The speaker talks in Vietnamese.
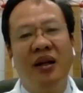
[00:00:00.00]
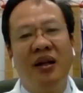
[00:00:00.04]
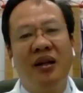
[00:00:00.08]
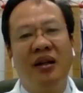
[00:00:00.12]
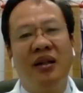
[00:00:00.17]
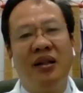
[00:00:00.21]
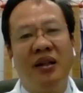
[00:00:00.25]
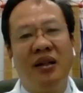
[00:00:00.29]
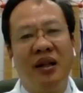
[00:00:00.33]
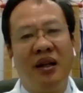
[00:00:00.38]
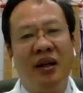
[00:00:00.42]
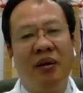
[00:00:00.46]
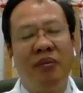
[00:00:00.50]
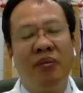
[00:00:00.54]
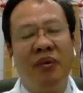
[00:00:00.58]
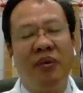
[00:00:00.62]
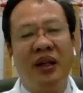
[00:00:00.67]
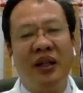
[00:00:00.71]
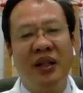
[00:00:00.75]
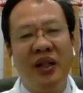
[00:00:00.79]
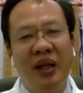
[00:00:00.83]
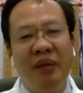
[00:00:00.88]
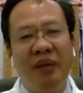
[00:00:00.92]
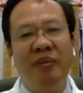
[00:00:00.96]
nó nó không
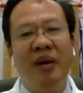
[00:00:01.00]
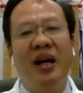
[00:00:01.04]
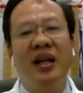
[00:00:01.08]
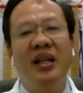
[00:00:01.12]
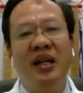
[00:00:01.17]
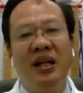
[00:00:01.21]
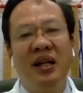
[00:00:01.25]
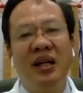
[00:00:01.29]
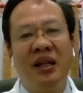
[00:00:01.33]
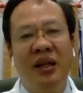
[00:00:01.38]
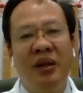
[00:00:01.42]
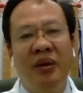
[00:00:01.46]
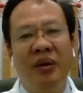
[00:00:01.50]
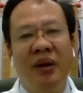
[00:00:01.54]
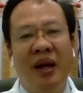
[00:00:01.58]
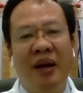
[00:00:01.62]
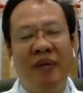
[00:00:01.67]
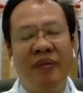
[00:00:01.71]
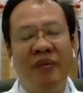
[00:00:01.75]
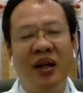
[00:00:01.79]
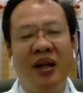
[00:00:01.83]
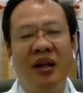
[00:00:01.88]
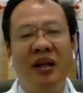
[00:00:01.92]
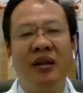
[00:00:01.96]
có tiết bã nhờn nhiều
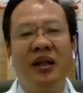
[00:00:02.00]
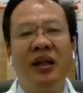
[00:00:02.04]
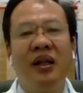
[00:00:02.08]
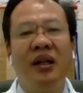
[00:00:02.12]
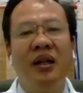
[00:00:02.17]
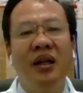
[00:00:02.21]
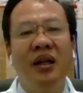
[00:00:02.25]
làm cho nó